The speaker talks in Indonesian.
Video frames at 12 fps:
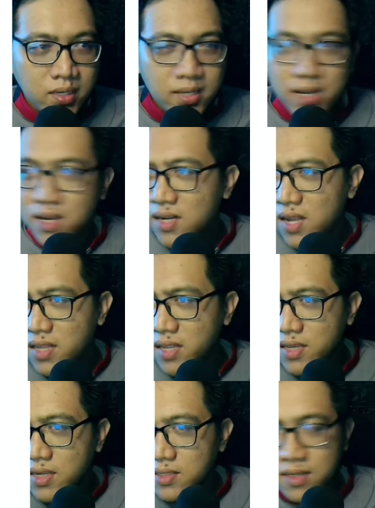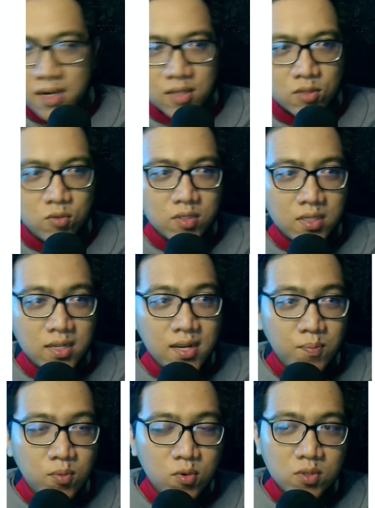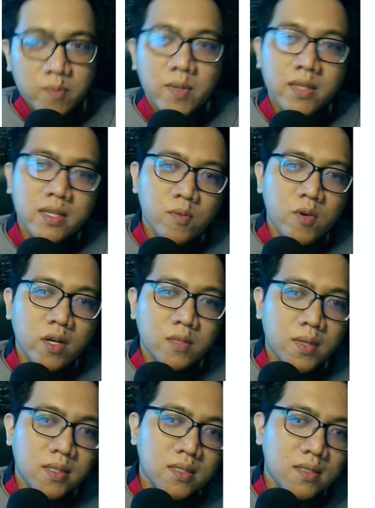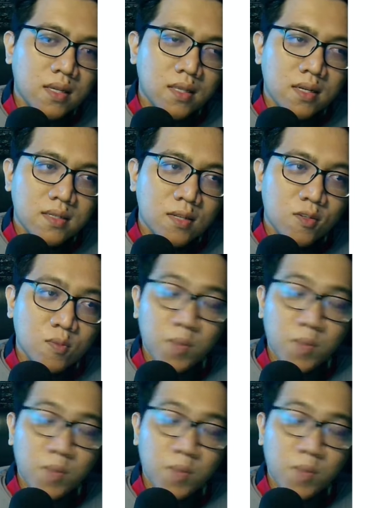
Ini harganya 139.000 guys, berarti sekitar 140